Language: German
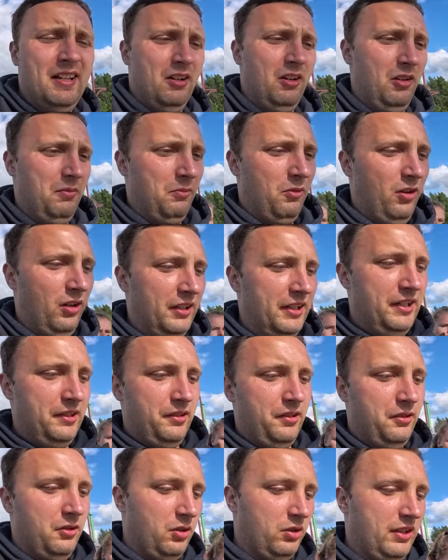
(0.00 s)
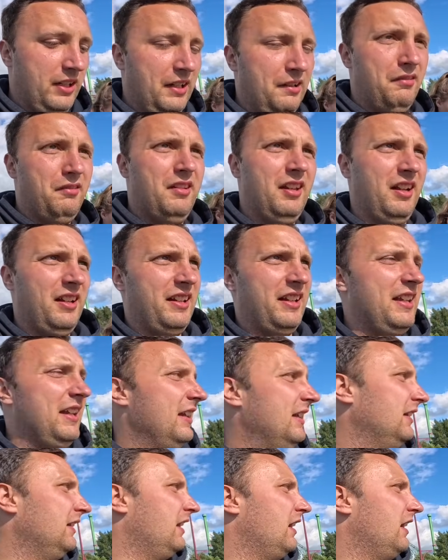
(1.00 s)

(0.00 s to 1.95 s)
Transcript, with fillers: Heute Morgen hieß es noch den ganzen Tag Regen,